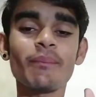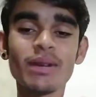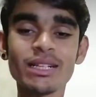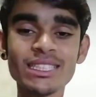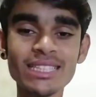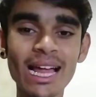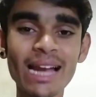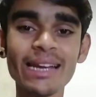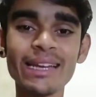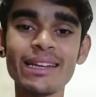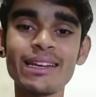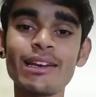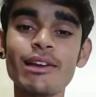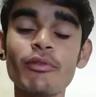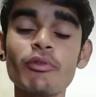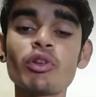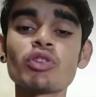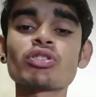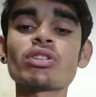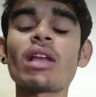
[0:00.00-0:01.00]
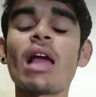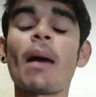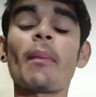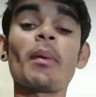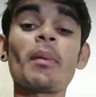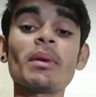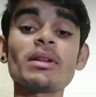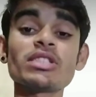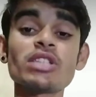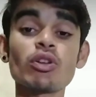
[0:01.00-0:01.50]
मजेदार टेक्निकल वीडियो के लिए
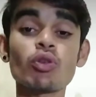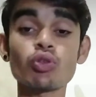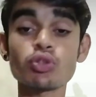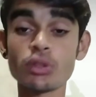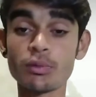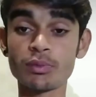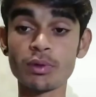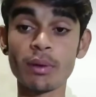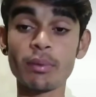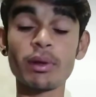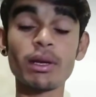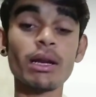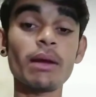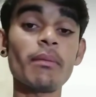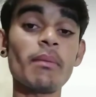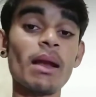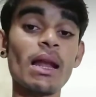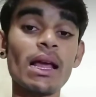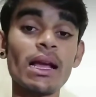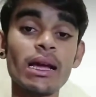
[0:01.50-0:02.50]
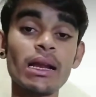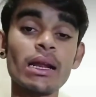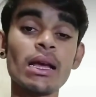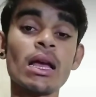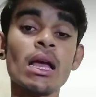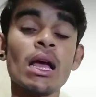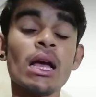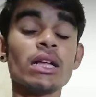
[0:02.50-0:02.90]
आप हमारे चैनल को सब्सक्राइब करिए बेलाइकन